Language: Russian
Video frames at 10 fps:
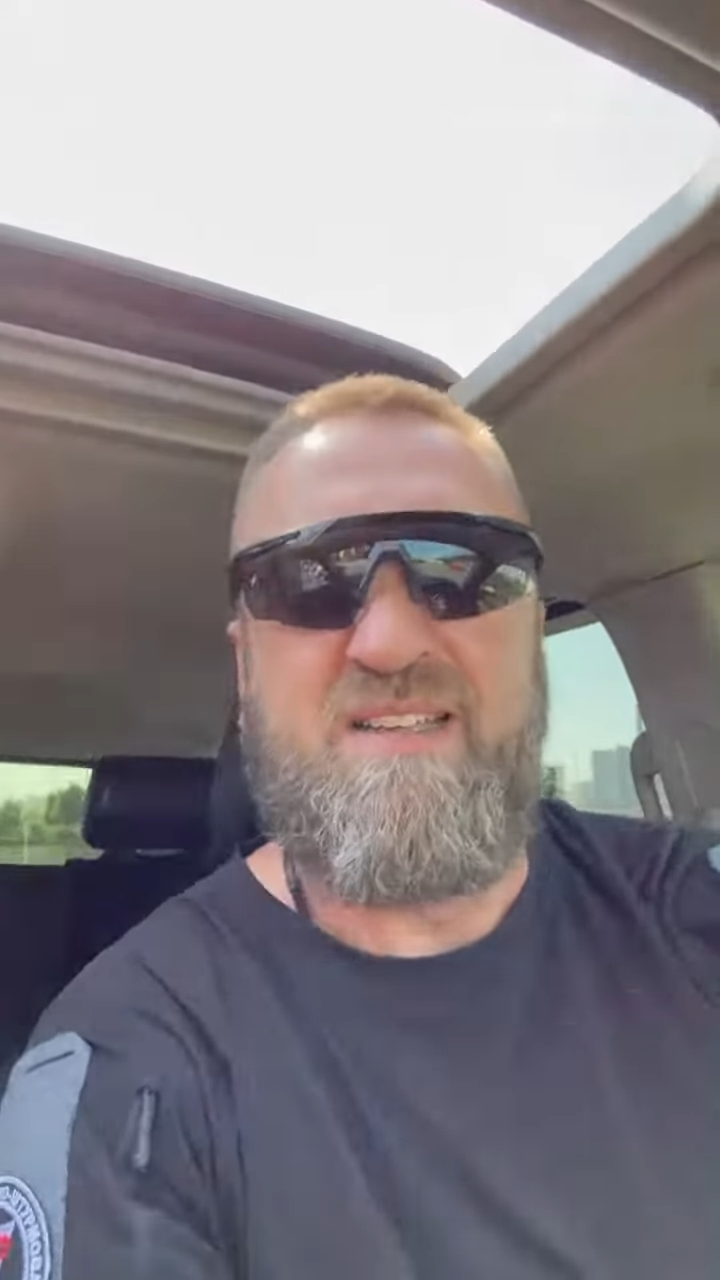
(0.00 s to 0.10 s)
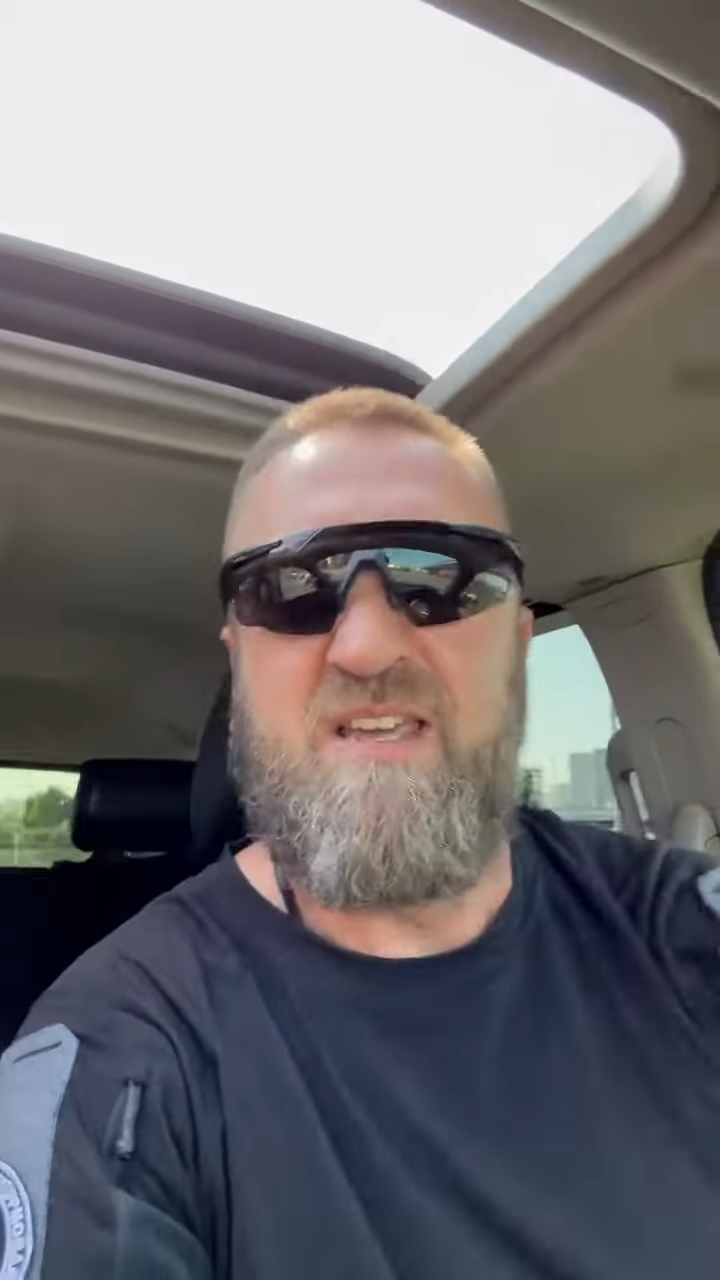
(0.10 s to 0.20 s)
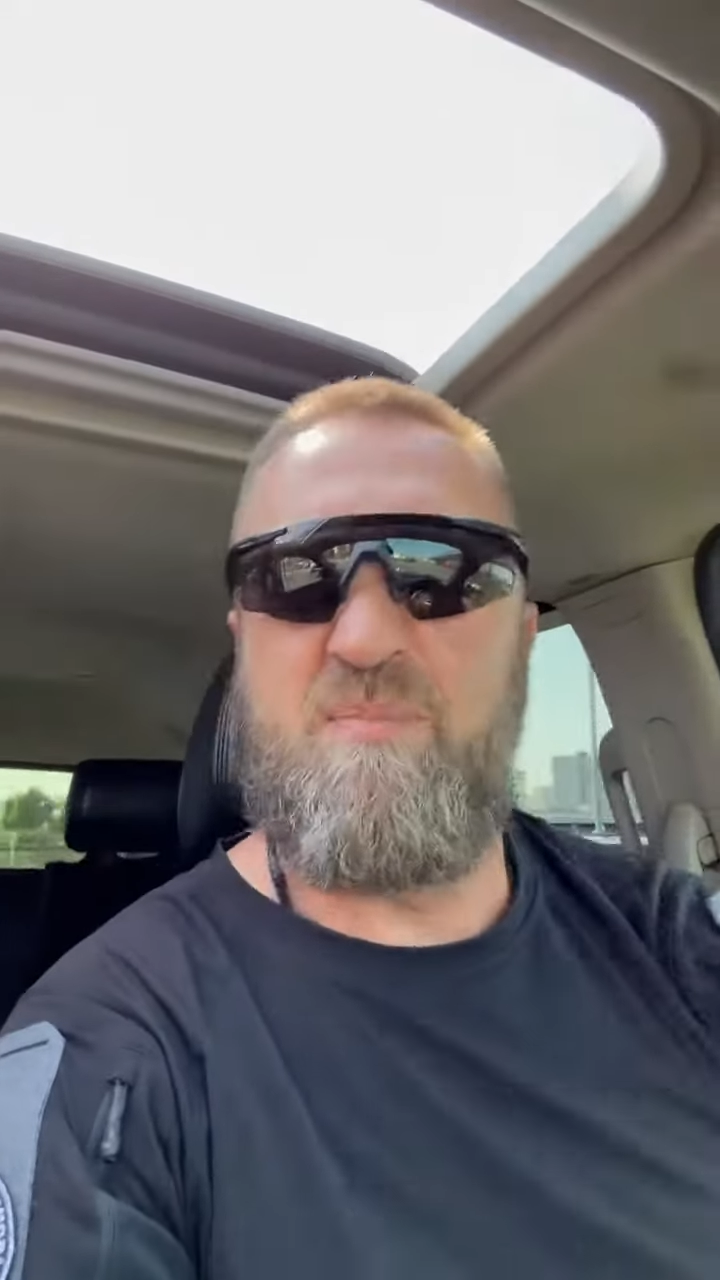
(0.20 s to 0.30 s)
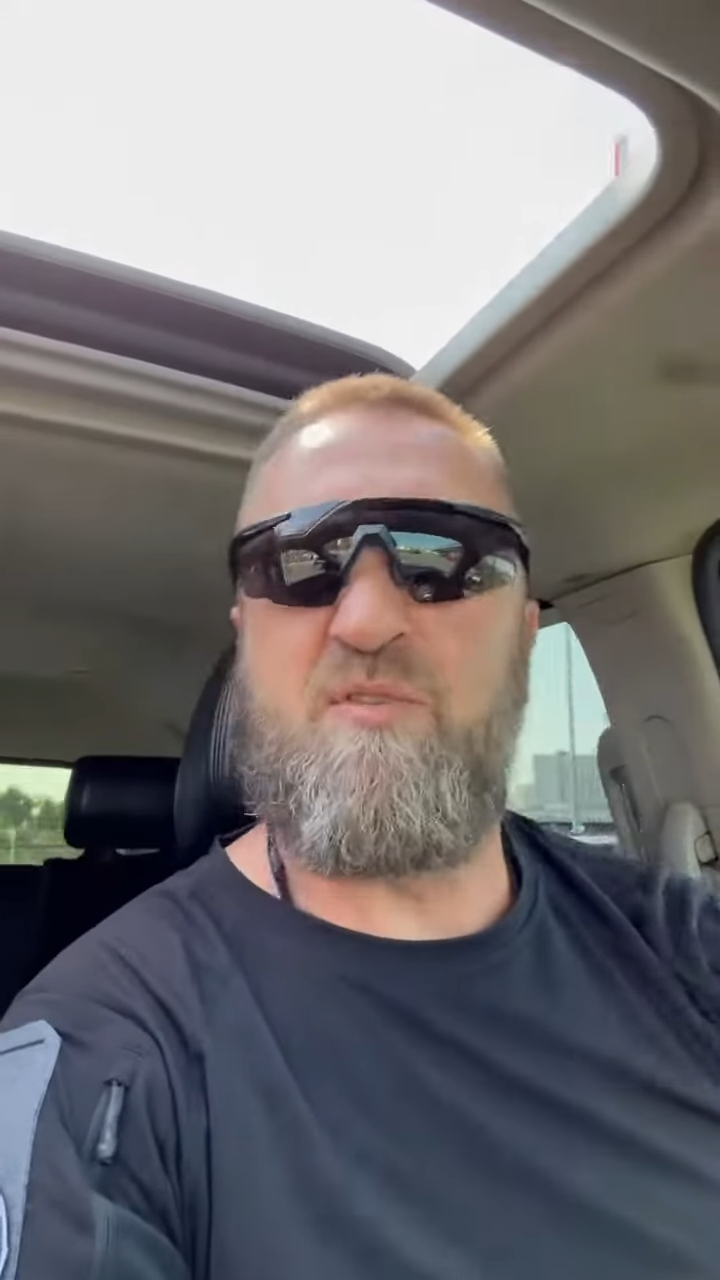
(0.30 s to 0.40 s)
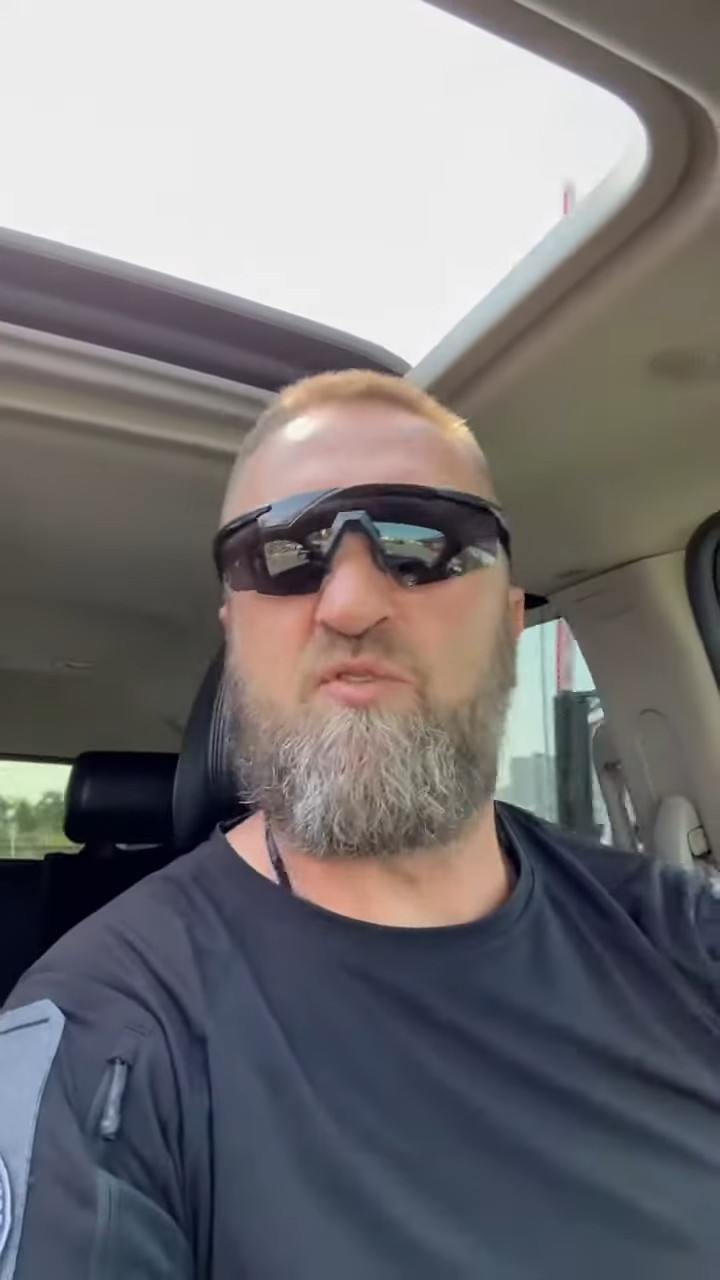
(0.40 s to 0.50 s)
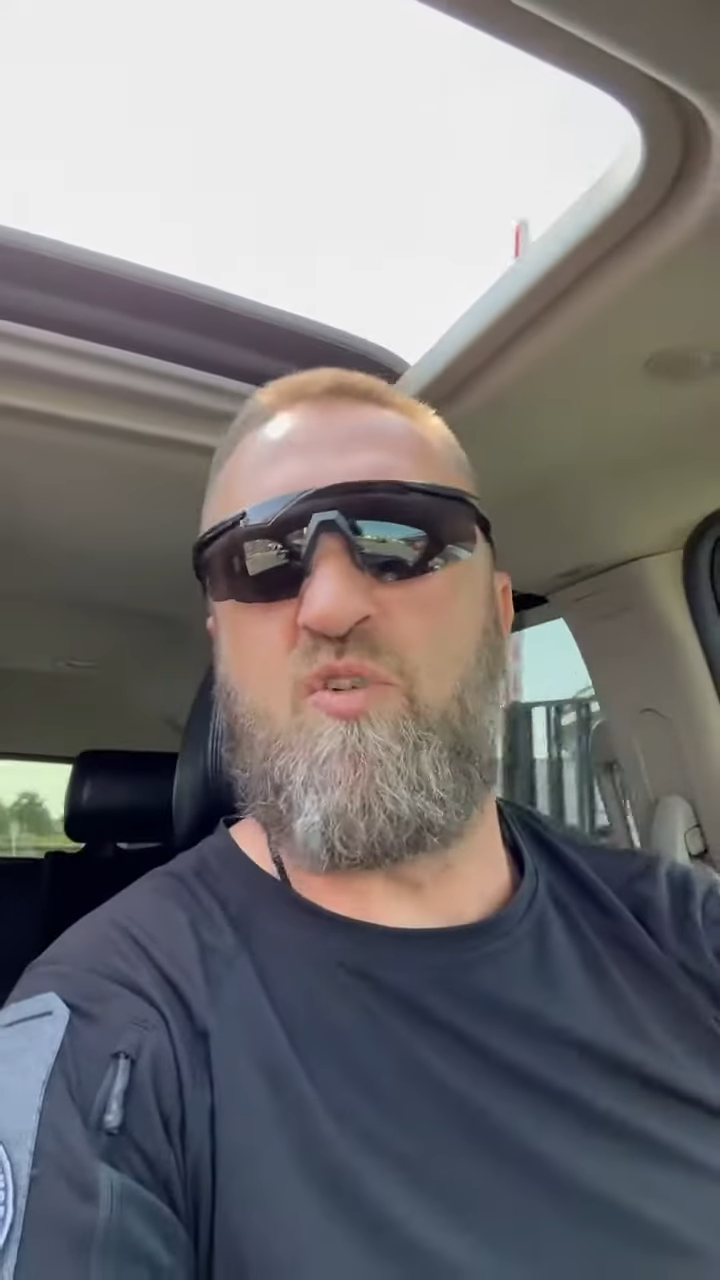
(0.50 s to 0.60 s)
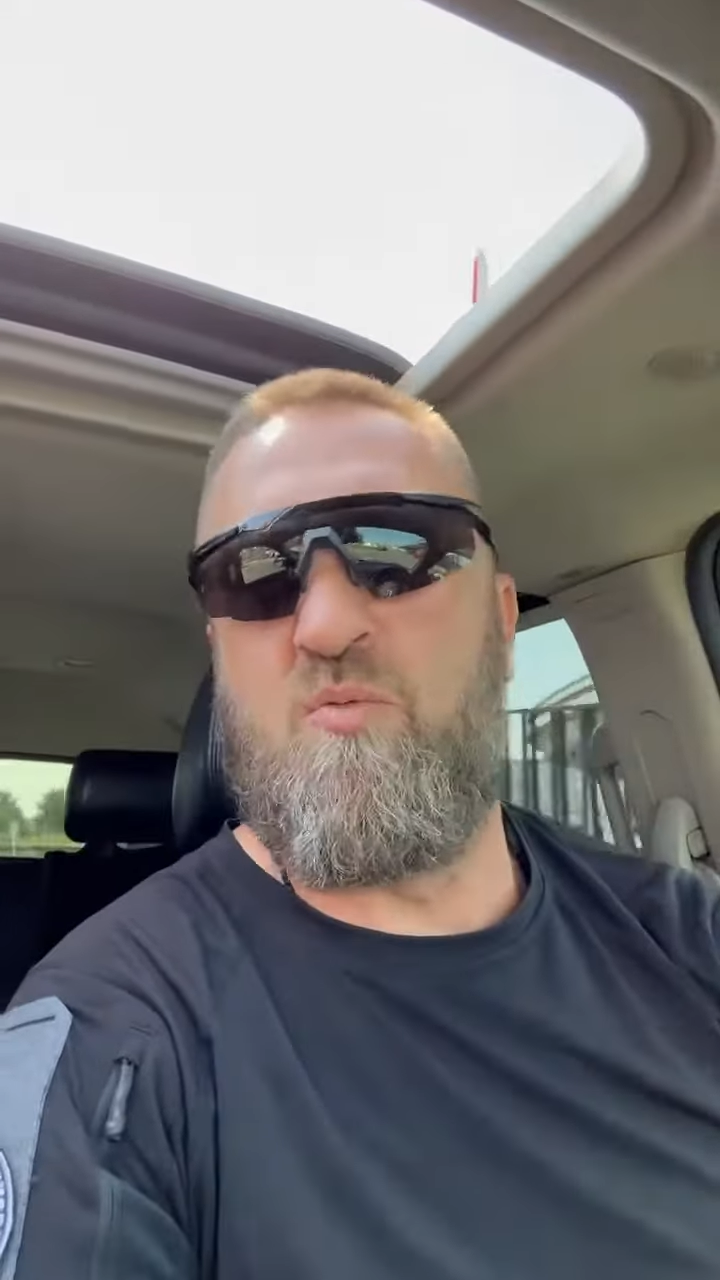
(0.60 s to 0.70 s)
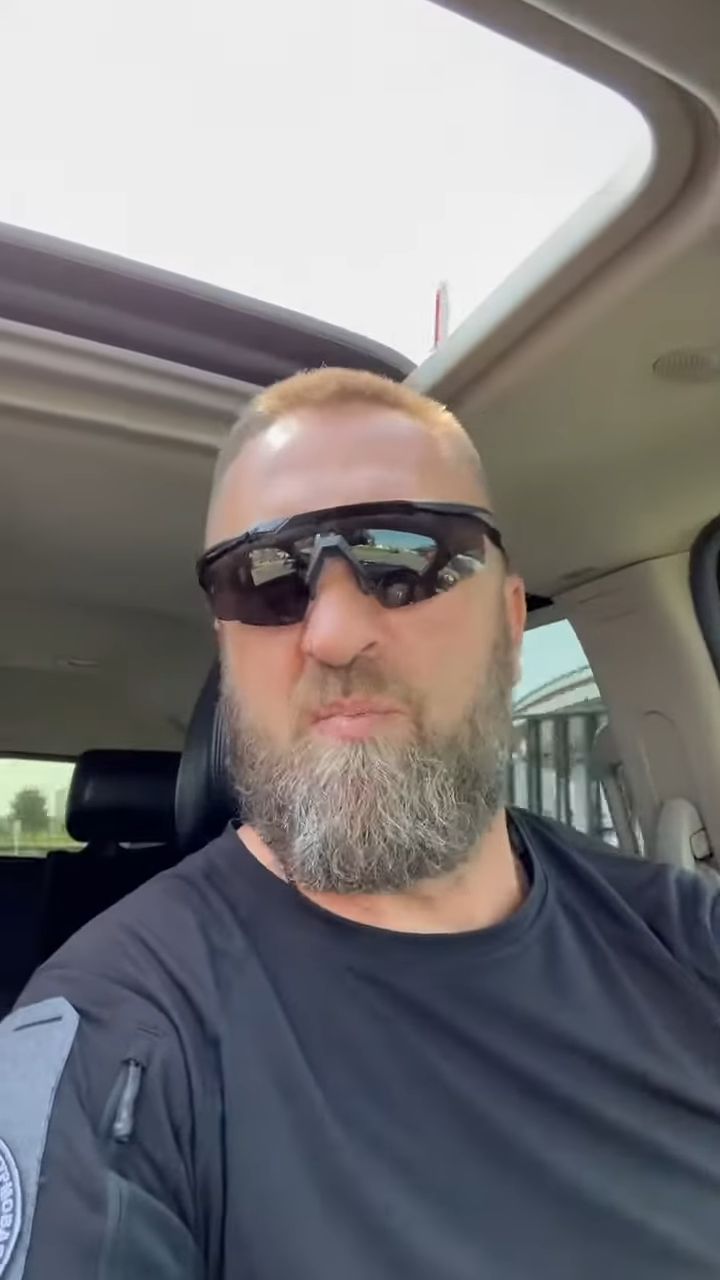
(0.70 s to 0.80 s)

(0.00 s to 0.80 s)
и по-другому